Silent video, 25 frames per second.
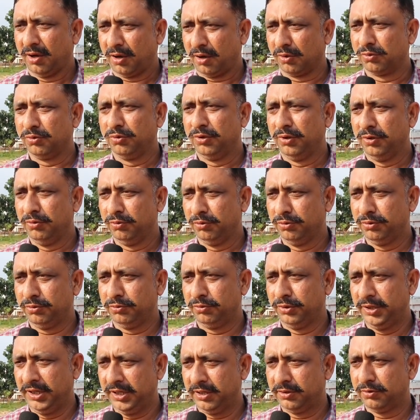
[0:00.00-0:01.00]
और उन्हीं
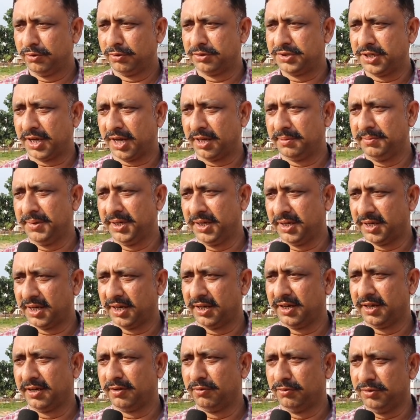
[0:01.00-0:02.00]
उन्हीं को छानबीन
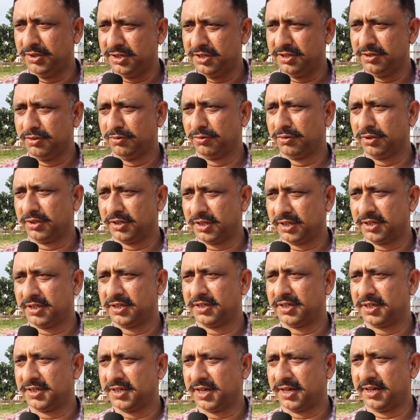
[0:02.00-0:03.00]
करने के उन्हीं चीज़ों को
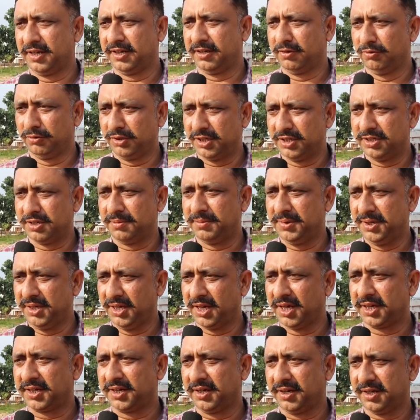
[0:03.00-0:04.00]
तथ्य तक जाने के उनके
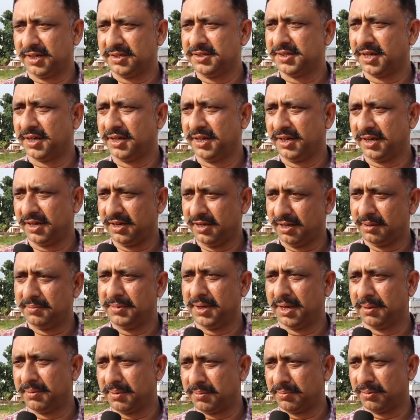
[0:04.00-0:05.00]
ज़मीनी हकीकत जानने के लिए
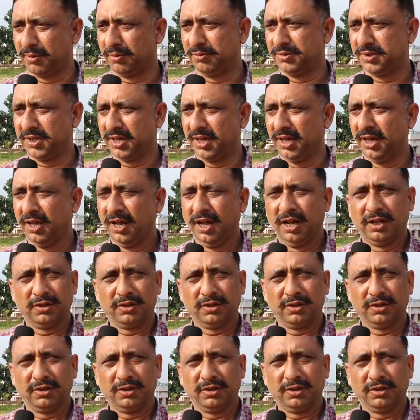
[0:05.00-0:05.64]
हम यहाँ पर पहुँचे